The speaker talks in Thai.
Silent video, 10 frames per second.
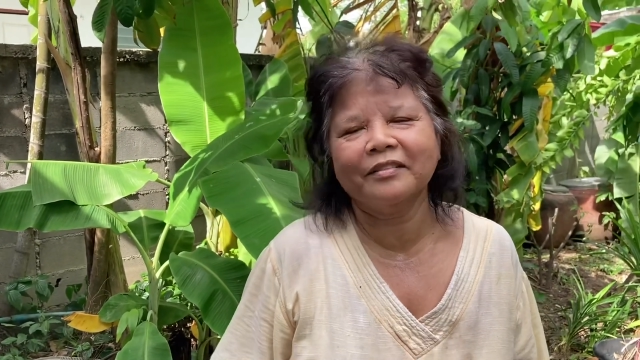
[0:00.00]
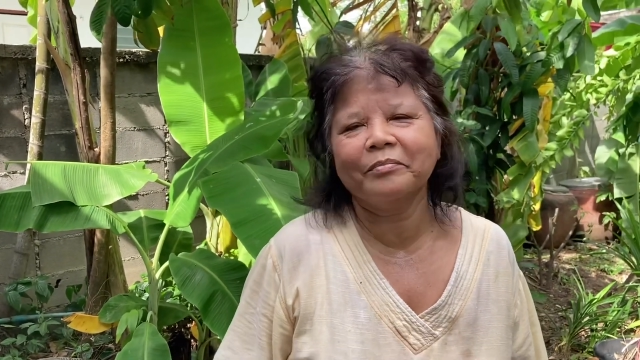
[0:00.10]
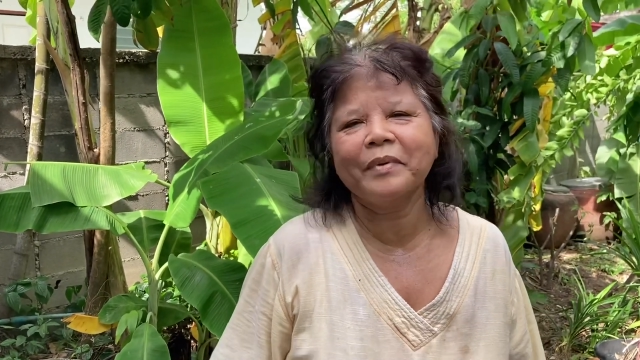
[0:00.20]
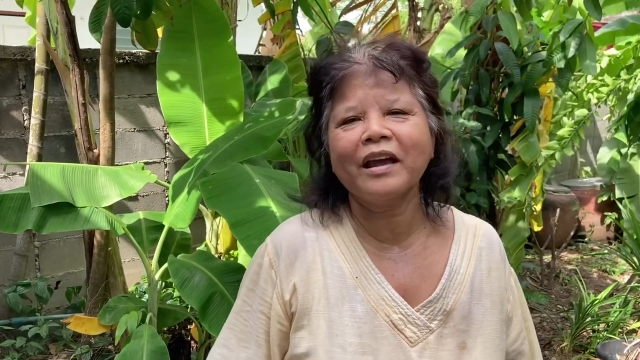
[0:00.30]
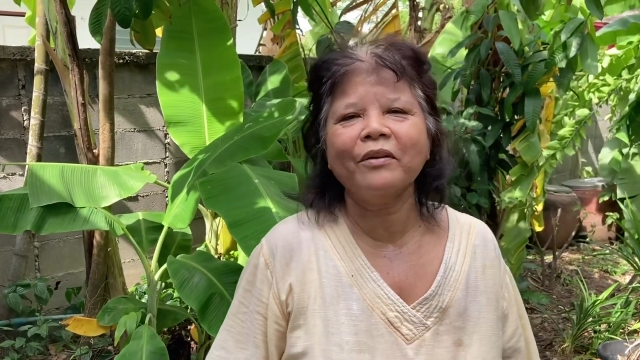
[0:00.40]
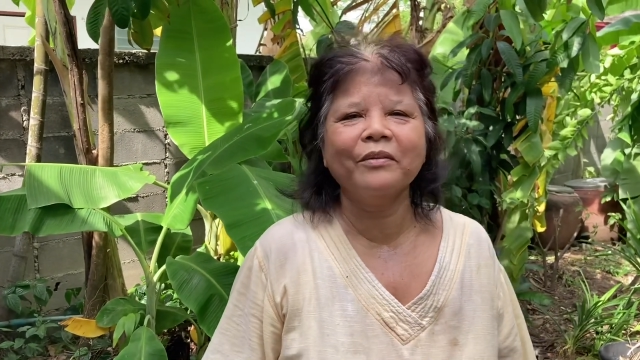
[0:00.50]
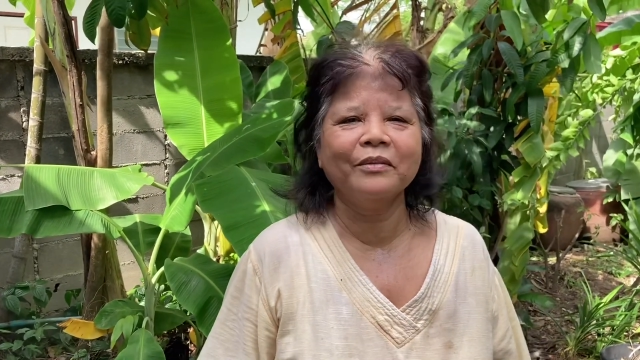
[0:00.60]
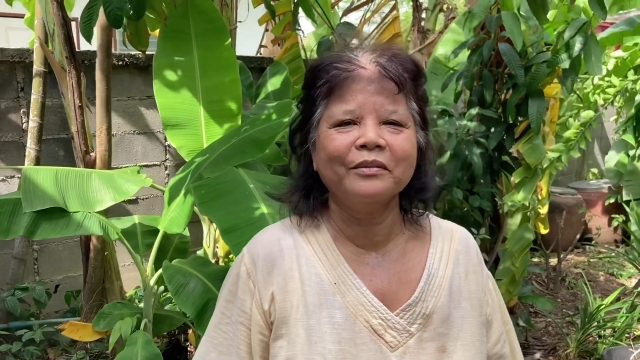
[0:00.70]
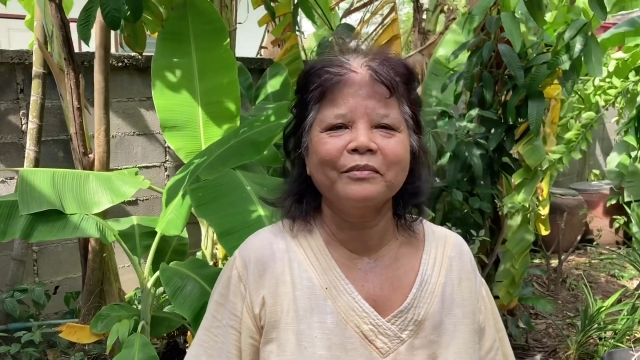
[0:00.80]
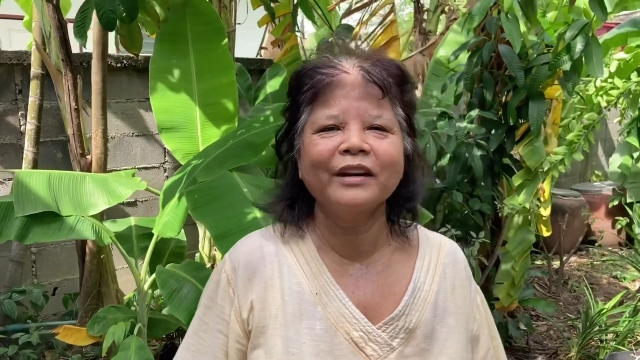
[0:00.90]
เปรี้ยว
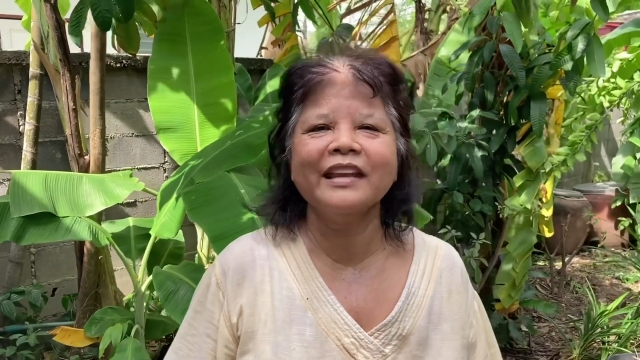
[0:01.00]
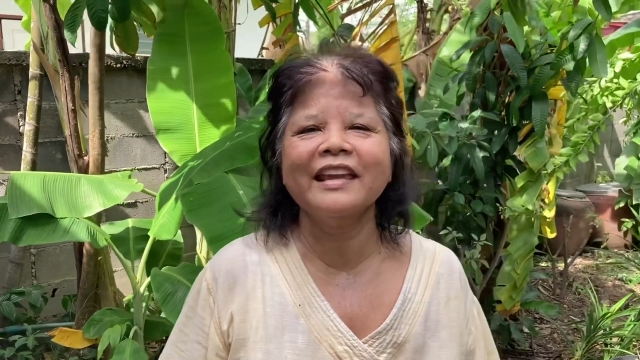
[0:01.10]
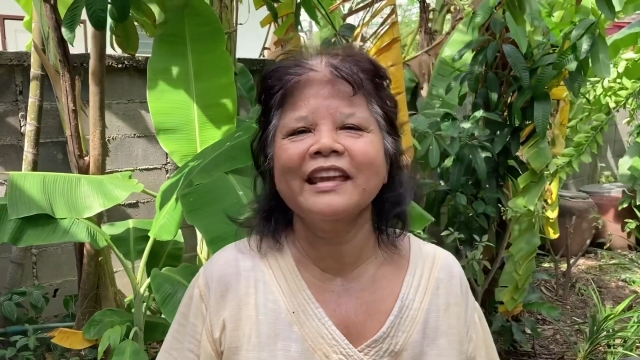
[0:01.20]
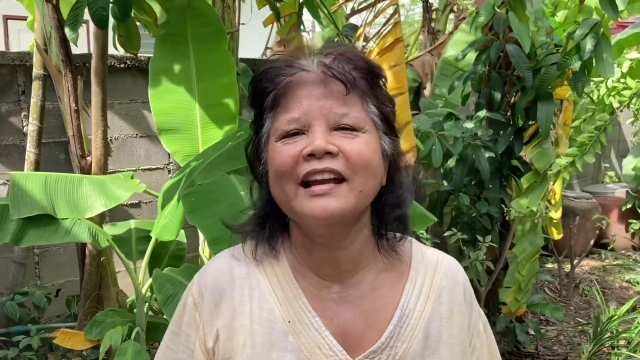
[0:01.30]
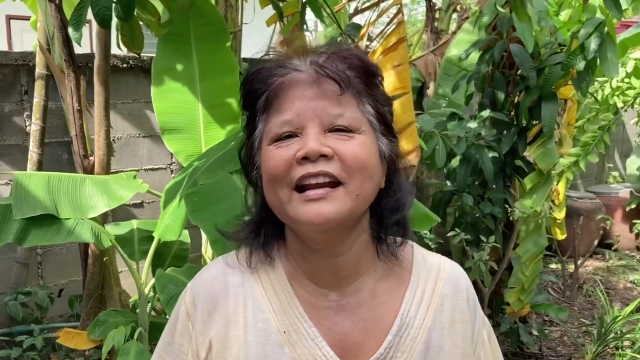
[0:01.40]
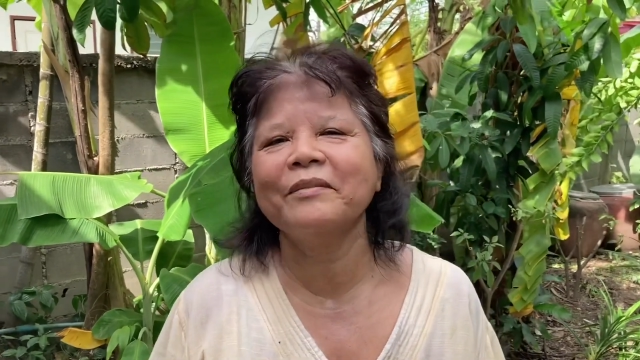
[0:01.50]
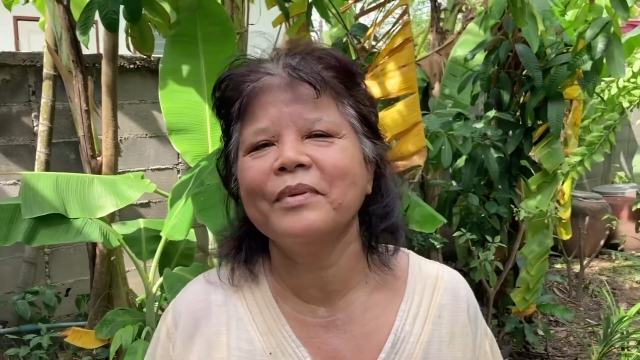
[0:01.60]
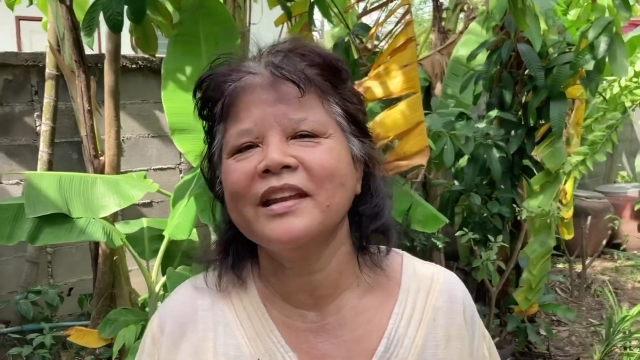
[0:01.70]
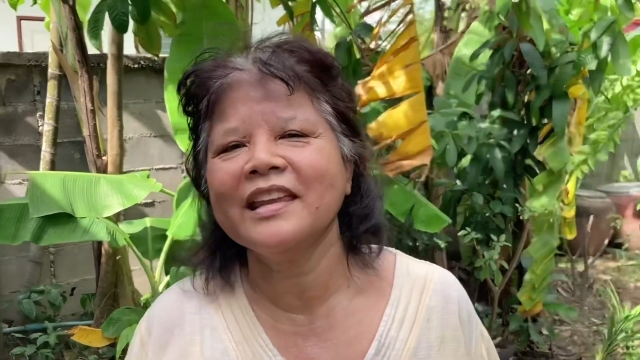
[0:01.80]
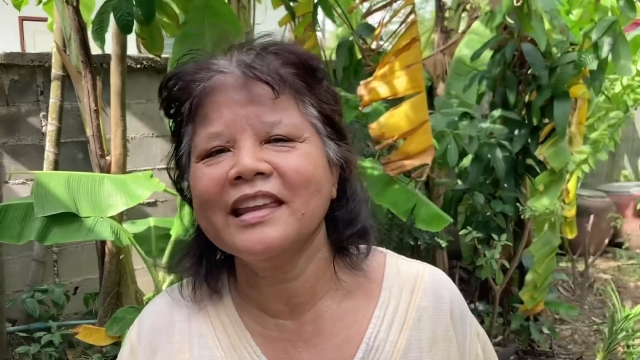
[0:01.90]
พอดีกำลังพอดี